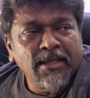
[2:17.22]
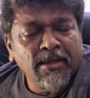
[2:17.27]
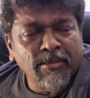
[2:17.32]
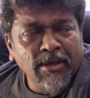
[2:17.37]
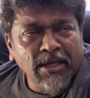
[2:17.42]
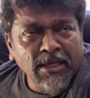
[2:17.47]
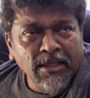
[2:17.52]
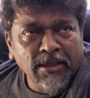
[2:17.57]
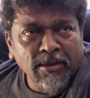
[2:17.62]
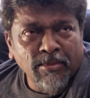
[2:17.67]

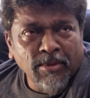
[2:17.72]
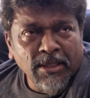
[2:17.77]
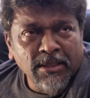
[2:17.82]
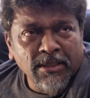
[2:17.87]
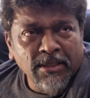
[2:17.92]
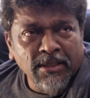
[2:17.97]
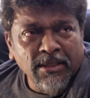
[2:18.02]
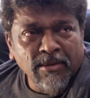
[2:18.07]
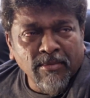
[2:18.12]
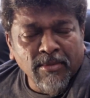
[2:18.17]
அதே மாதிரி இந்த
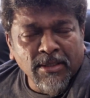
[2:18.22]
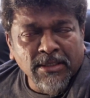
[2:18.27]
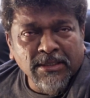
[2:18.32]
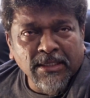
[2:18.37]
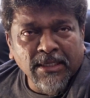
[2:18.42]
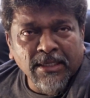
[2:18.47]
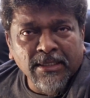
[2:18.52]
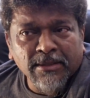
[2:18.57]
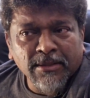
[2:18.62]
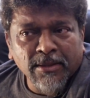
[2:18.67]
படத்துக்கு
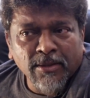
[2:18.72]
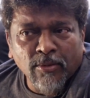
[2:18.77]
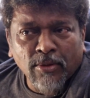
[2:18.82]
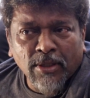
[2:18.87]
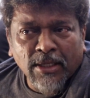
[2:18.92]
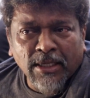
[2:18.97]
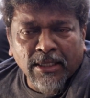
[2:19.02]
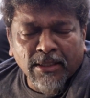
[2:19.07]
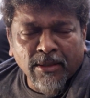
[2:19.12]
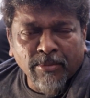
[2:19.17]
ரஹ்மான் சார்
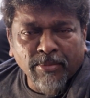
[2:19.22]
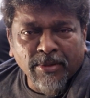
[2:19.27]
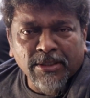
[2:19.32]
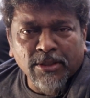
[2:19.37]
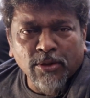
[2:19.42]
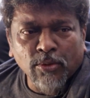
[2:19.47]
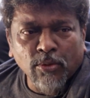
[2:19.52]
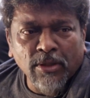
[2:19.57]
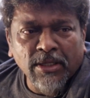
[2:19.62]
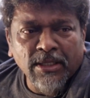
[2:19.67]
எஸ்ன்னு அந்த
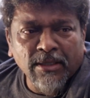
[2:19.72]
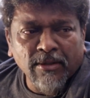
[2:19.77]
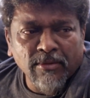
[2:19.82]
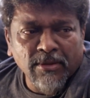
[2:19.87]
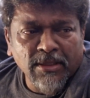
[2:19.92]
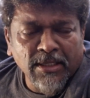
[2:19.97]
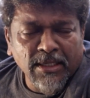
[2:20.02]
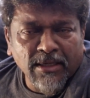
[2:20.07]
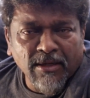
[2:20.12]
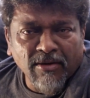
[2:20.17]
பச்சை கொடி
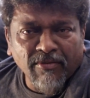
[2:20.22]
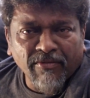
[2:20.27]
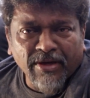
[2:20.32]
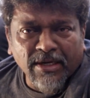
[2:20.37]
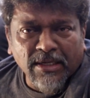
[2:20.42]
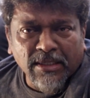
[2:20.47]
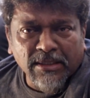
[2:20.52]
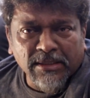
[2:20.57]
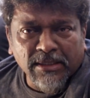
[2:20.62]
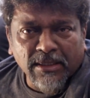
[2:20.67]
தான் வந்து
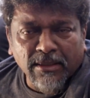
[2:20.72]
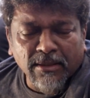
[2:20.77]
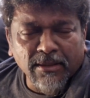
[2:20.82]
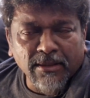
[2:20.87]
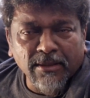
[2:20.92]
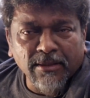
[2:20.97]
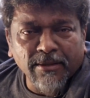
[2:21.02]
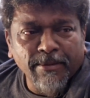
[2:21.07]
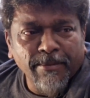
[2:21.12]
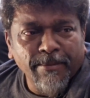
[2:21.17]
எனக்கு ஃபைனான்ஸாக
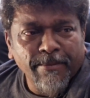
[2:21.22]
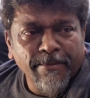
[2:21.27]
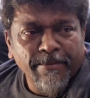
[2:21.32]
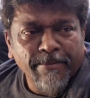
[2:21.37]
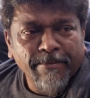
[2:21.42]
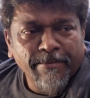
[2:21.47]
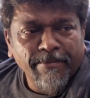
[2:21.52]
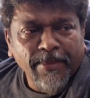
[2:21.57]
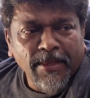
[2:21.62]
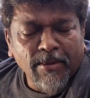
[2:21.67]
இருந்தது
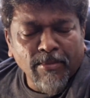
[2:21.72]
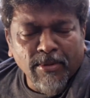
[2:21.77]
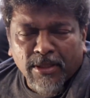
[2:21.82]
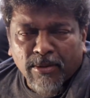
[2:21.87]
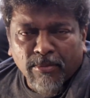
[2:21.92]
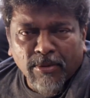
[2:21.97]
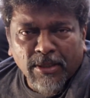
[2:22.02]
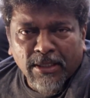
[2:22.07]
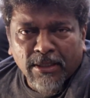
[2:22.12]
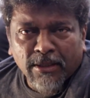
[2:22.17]

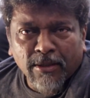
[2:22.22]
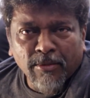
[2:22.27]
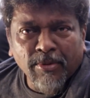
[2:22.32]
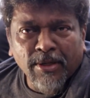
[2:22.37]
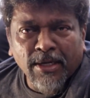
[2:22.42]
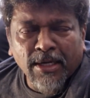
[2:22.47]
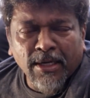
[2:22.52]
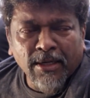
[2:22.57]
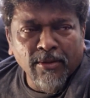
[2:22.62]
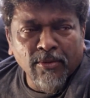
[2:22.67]
மற்றபடி
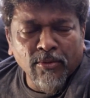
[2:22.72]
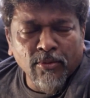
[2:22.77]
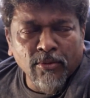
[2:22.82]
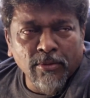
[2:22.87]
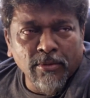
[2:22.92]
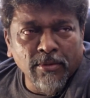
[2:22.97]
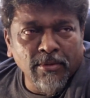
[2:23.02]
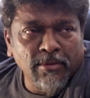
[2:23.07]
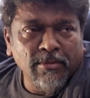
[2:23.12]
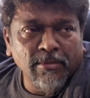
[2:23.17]
இதுக்கு பின்னாடி
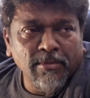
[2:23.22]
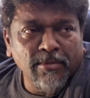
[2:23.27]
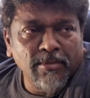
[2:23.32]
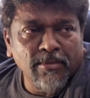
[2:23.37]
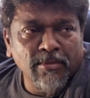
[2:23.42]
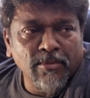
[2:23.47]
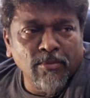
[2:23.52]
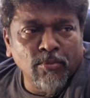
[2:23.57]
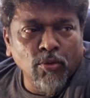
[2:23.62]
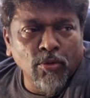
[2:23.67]
ஒரு
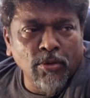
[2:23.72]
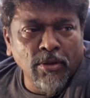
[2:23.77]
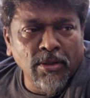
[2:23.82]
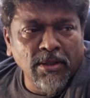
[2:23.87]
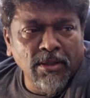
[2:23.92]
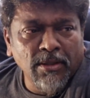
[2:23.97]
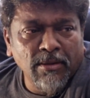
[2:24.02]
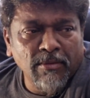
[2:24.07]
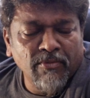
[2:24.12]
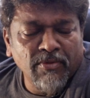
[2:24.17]

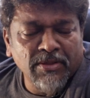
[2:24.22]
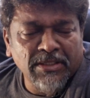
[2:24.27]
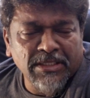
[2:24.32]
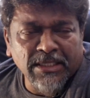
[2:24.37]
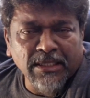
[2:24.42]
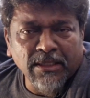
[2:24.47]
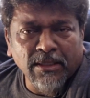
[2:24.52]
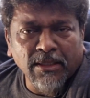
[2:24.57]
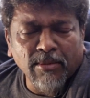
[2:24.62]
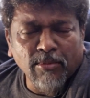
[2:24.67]
பொருள்
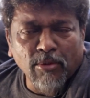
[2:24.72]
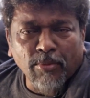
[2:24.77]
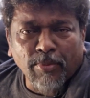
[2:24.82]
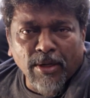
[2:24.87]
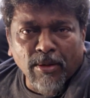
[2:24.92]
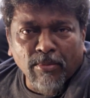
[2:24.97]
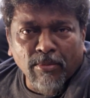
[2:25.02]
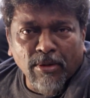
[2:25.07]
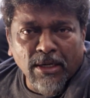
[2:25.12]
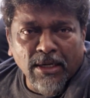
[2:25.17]
வச்சுக்கிட்டு
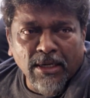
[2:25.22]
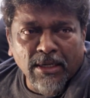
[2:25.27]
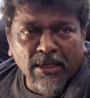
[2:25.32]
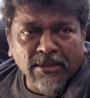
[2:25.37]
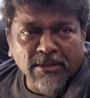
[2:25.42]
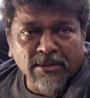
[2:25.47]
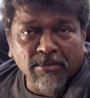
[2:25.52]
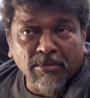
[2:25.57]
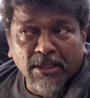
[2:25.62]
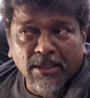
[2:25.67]
நம்ம படம்
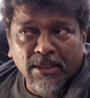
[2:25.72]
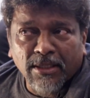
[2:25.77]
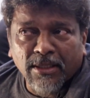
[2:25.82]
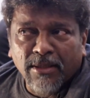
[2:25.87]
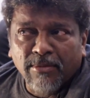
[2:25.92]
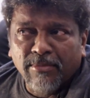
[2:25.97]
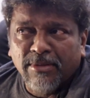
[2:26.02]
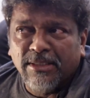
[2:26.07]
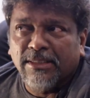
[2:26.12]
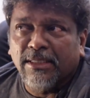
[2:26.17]
பண்ணலான்னு
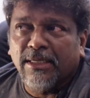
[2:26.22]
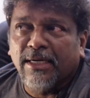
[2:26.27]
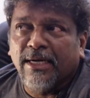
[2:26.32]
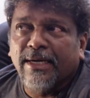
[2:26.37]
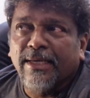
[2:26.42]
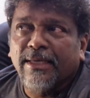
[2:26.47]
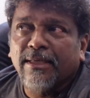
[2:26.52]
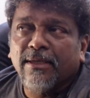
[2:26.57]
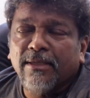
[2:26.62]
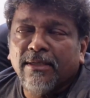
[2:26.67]
ஆசைப்பட்டார் ரமன்
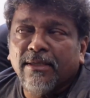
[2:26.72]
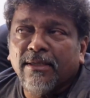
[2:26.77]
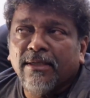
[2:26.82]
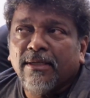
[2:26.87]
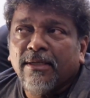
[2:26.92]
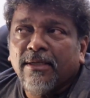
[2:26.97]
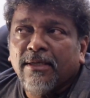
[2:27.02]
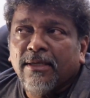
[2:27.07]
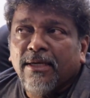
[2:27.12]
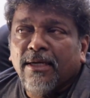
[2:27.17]
சார் கிடைக்கிறாரு
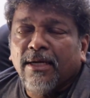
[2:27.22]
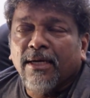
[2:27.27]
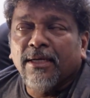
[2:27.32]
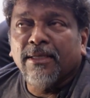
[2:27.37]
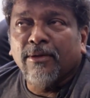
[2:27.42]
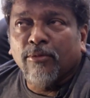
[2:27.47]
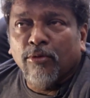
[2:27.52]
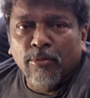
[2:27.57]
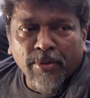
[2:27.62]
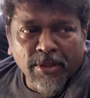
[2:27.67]

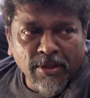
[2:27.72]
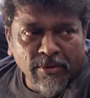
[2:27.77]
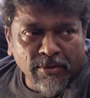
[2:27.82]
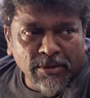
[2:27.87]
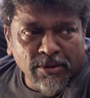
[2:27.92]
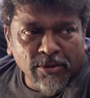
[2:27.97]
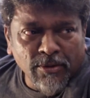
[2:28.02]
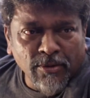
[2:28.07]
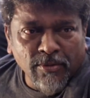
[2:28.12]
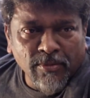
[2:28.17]
அது எவ்வளோ
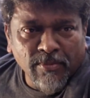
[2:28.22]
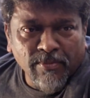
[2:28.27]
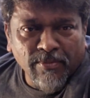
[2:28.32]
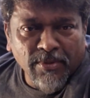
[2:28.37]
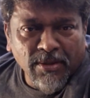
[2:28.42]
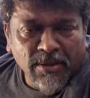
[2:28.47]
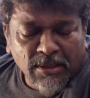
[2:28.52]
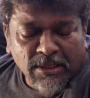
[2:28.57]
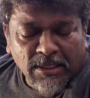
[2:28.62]
பெரிய விஷயம்